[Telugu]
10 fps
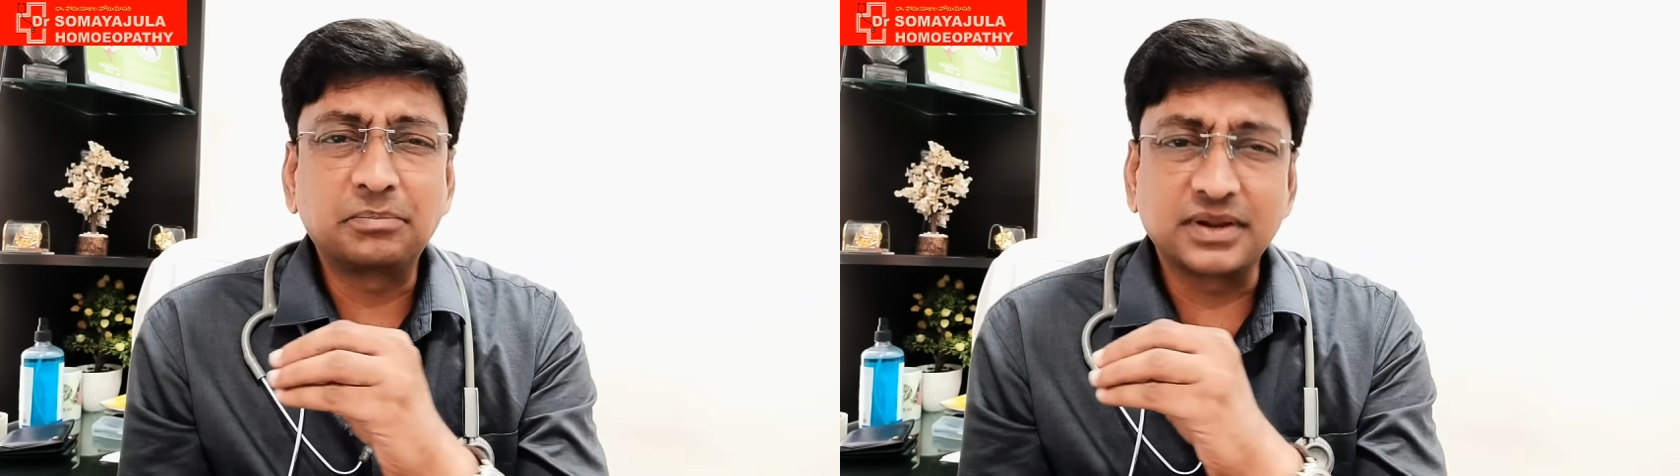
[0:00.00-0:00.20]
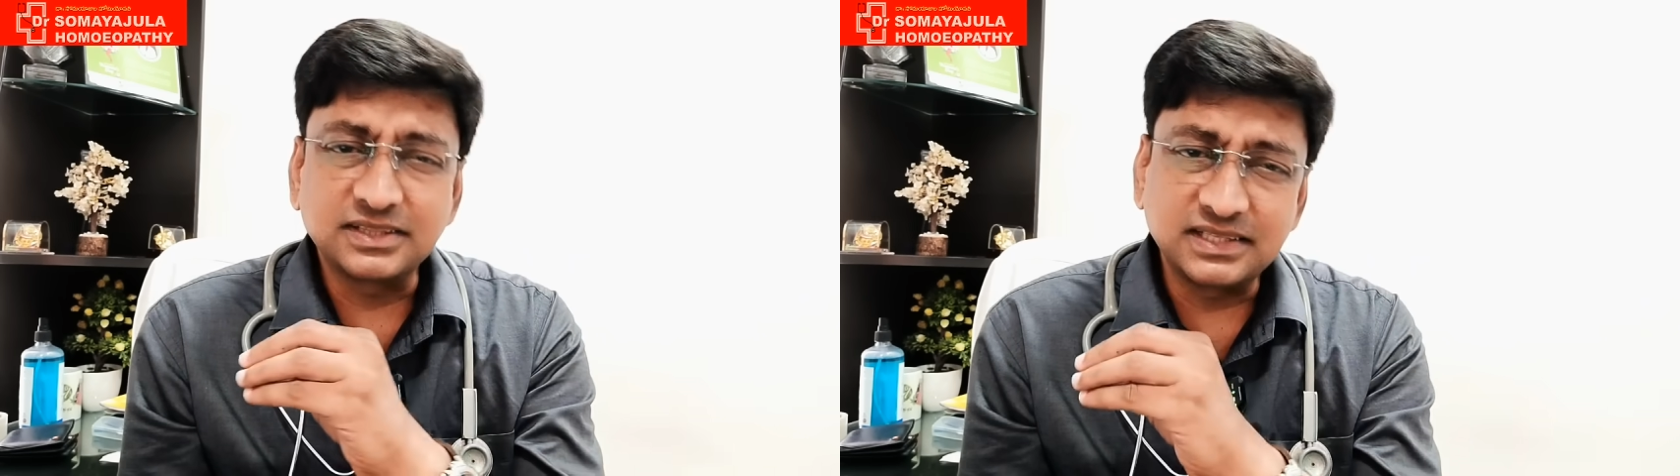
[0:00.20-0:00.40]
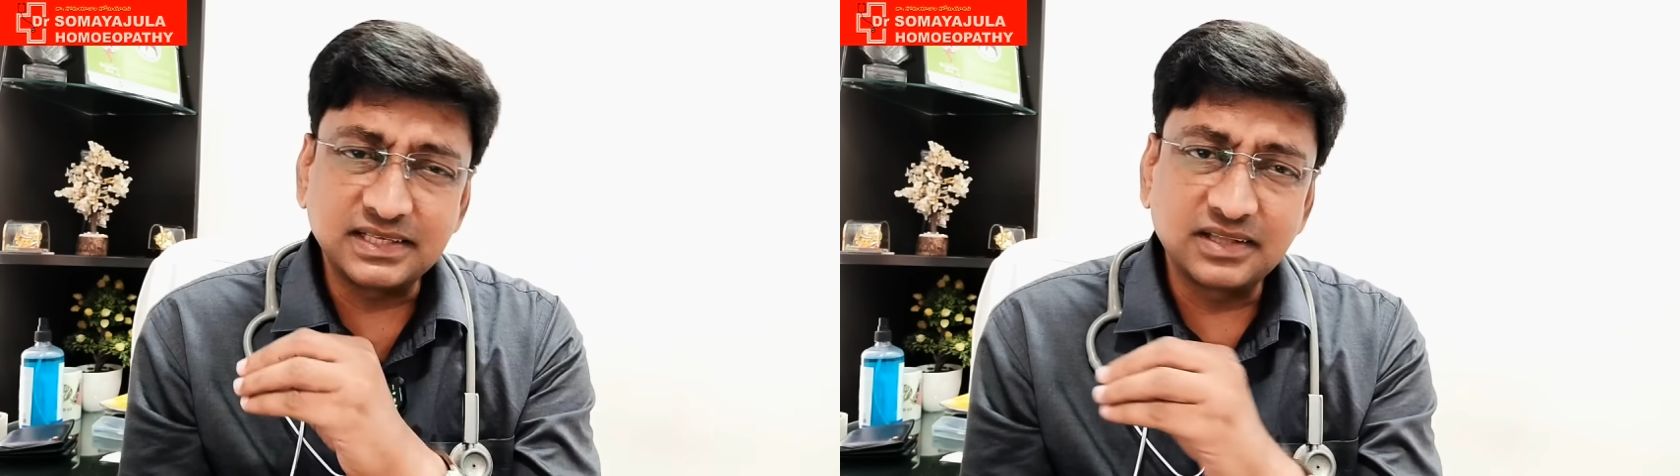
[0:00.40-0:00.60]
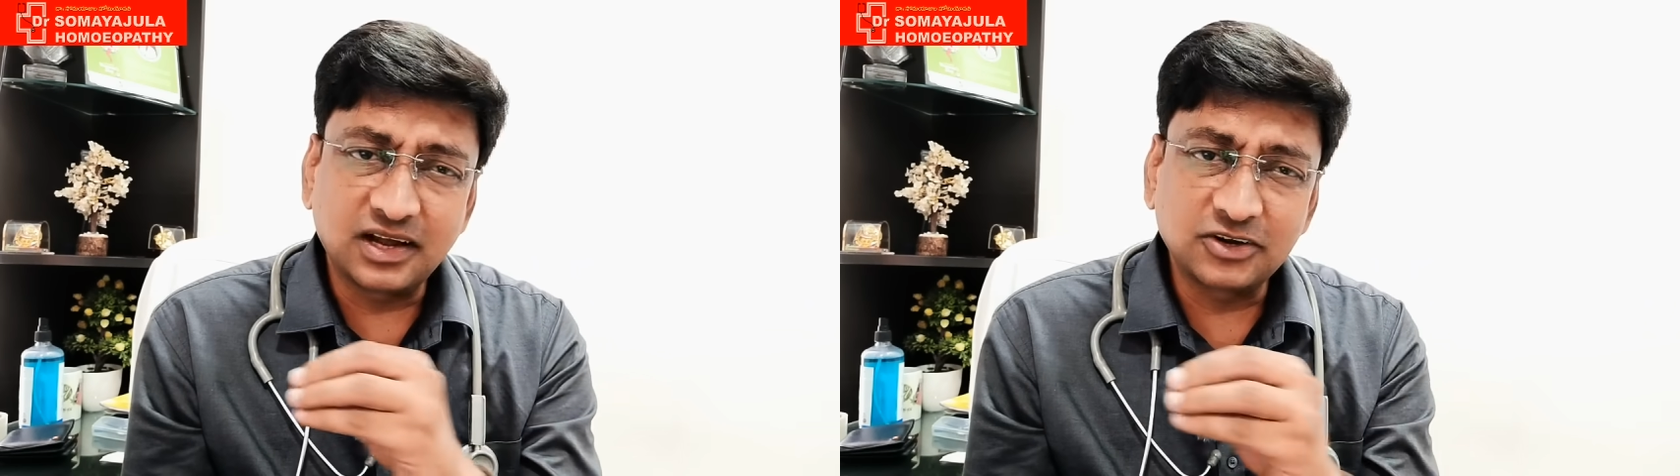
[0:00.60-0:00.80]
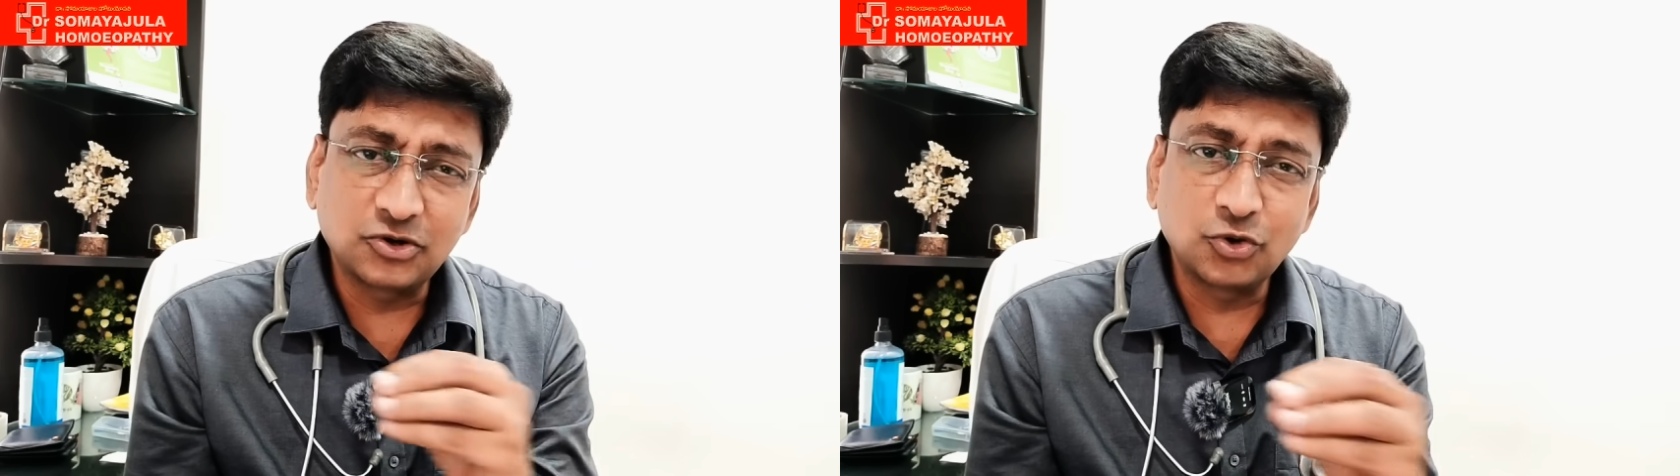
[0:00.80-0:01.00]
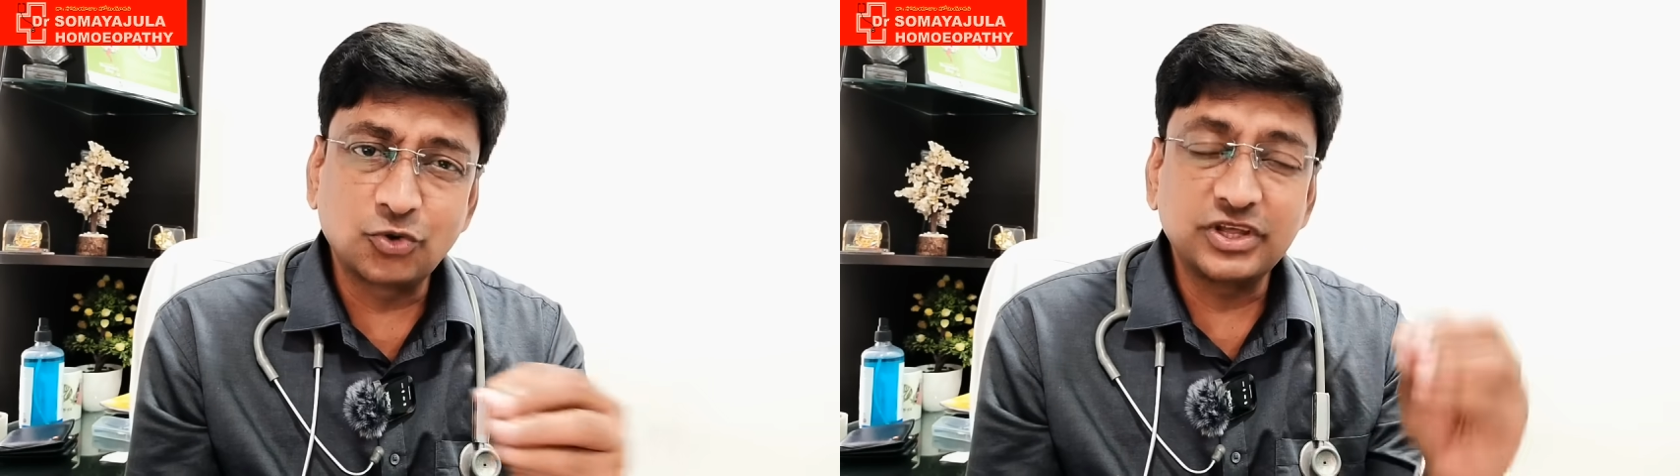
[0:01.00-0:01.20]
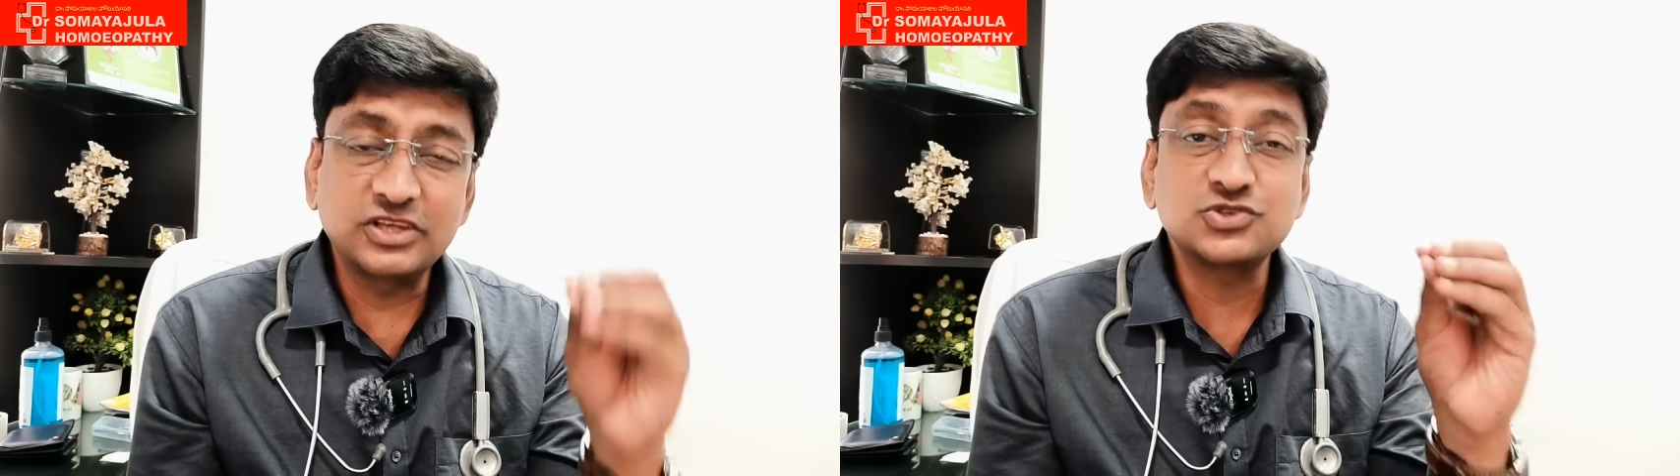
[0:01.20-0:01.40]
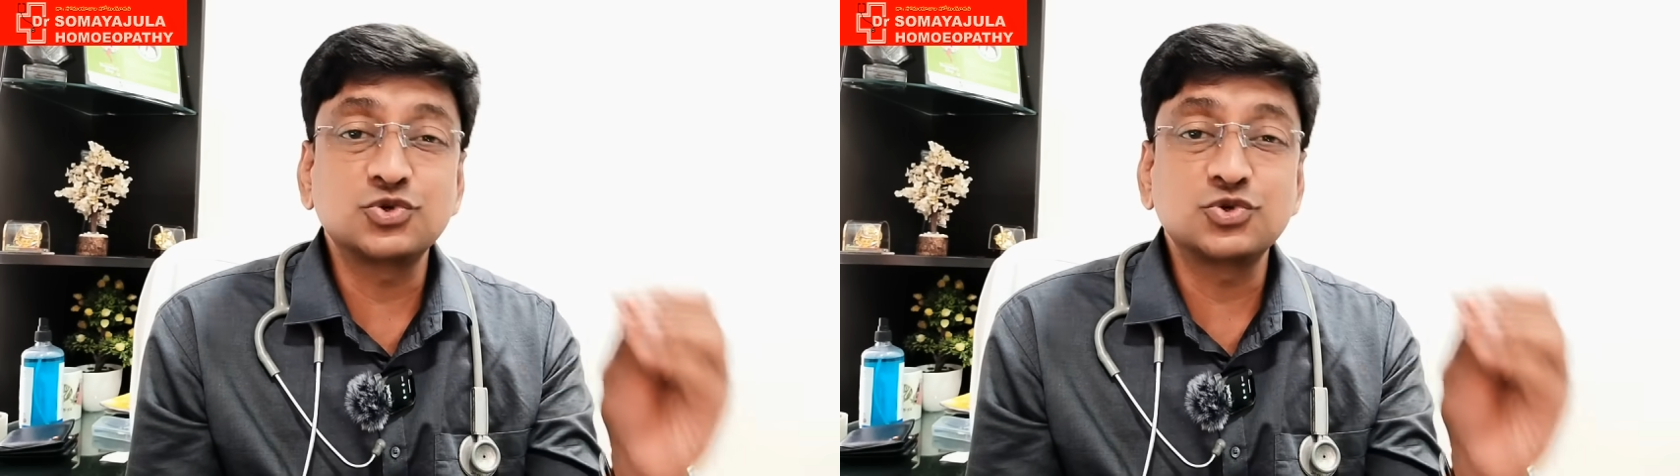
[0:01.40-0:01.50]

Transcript: ప్రతి దాంట్లోని